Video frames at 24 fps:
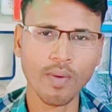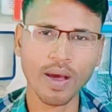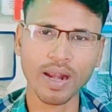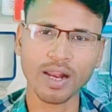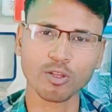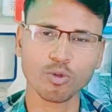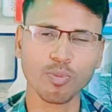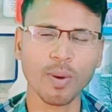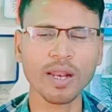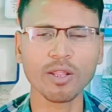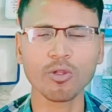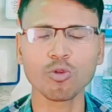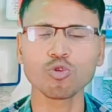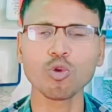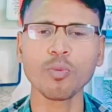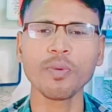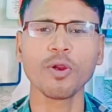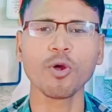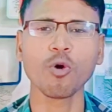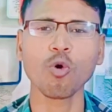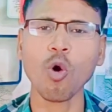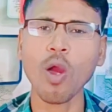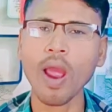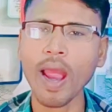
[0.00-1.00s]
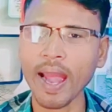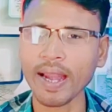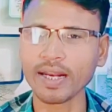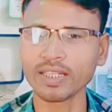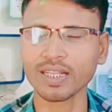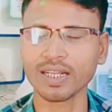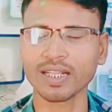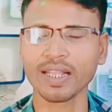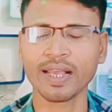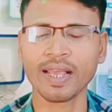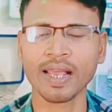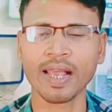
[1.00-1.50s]
वाली है दोस्तों वीडियो को एंड
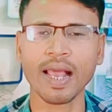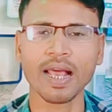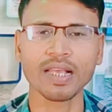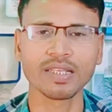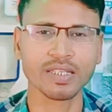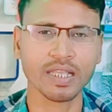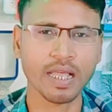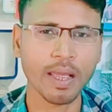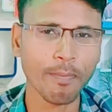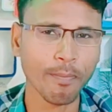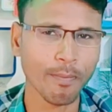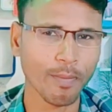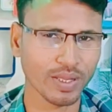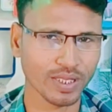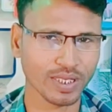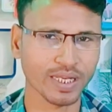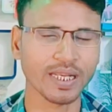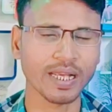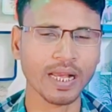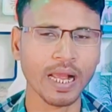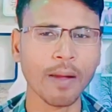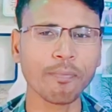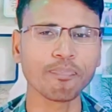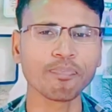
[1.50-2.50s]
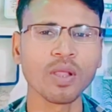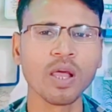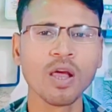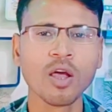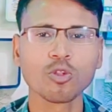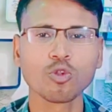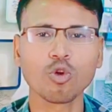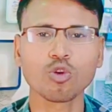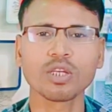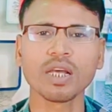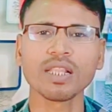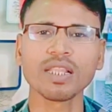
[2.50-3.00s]
तक देखिएगा स्किप मत करिएगा
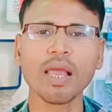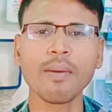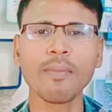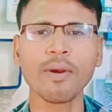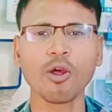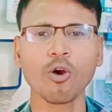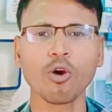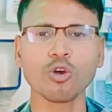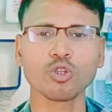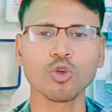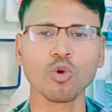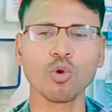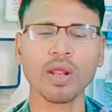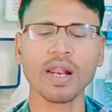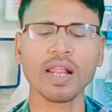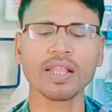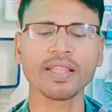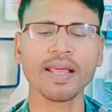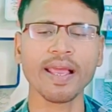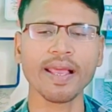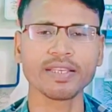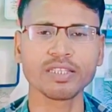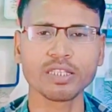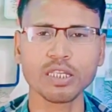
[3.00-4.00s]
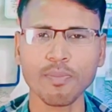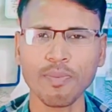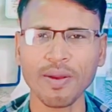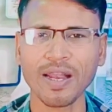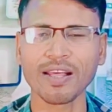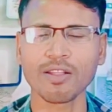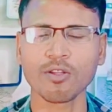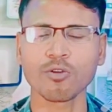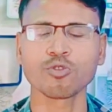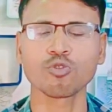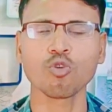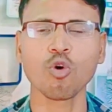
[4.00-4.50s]
तो चलते हैं वीडियो को शुरू कर लेते हैं इससे
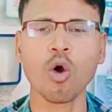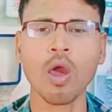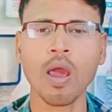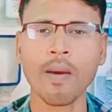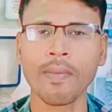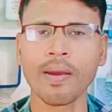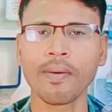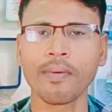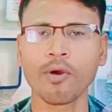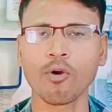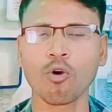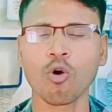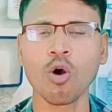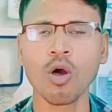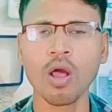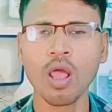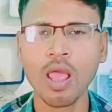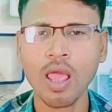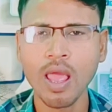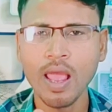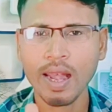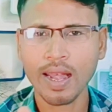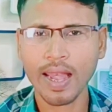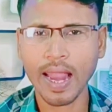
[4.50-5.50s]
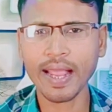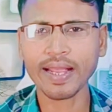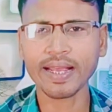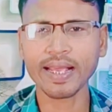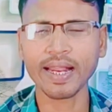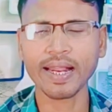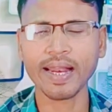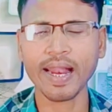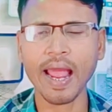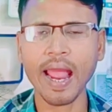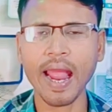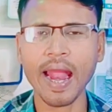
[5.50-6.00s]
पहले दोस्तों हमारे वीडियो को लाइक कर
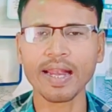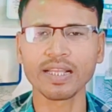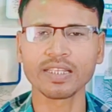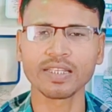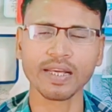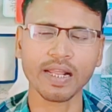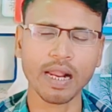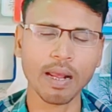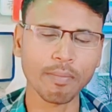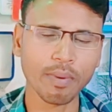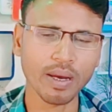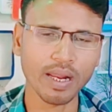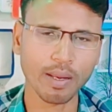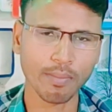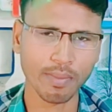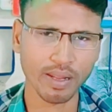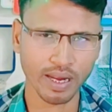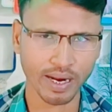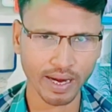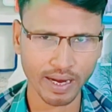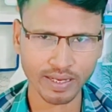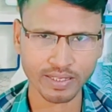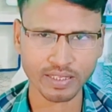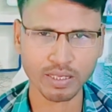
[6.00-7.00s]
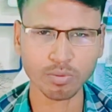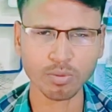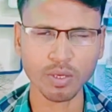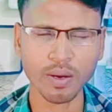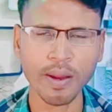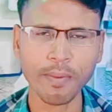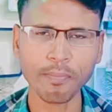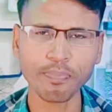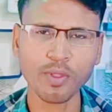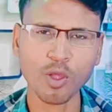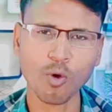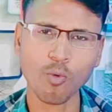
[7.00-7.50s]
लेना एंड इंस्टाग्राम का लिंक मिलेगा डिस्क्रिप्शन
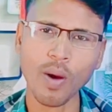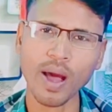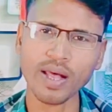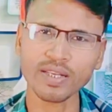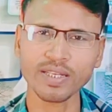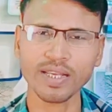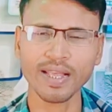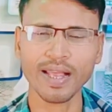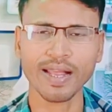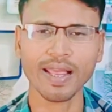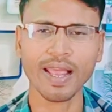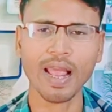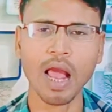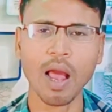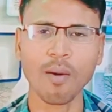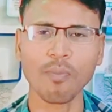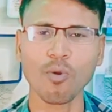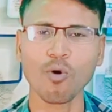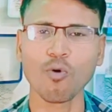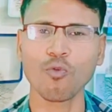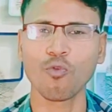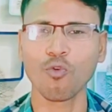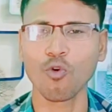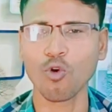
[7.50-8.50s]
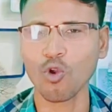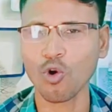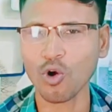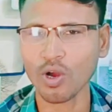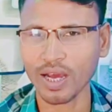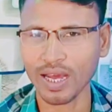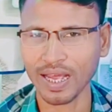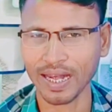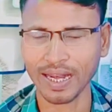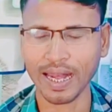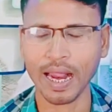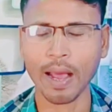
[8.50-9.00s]
में वहां से जाके आप लोग फॉलो
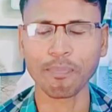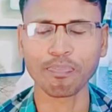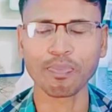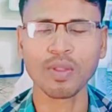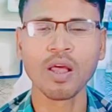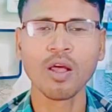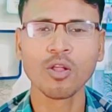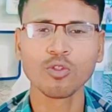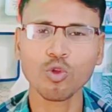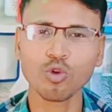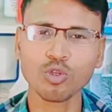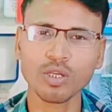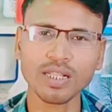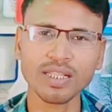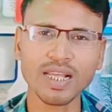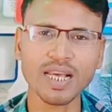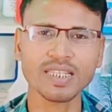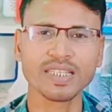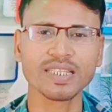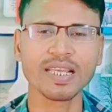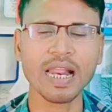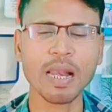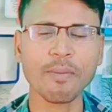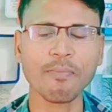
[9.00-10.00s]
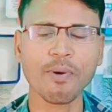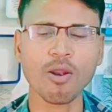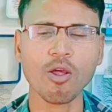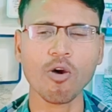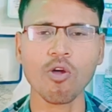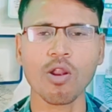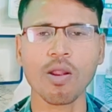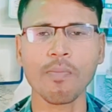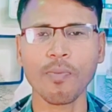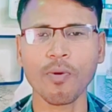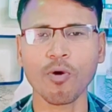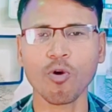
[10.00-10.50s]
कर लेना तो चलते हैं स्क्रीन पर
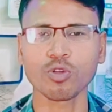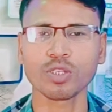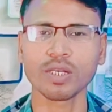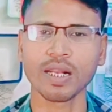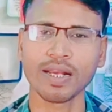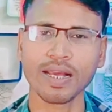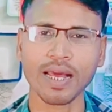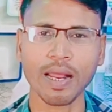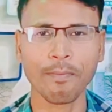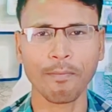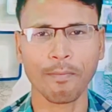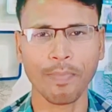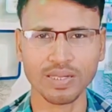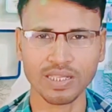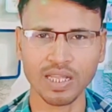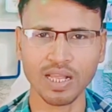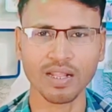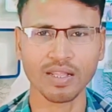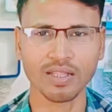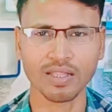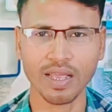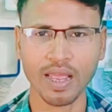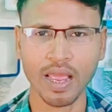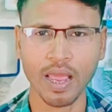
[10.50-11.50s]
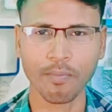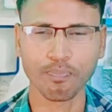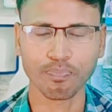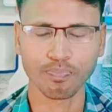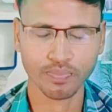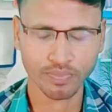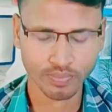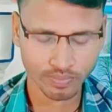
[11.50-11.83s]
और आप लोग को चलकर बता देते हैं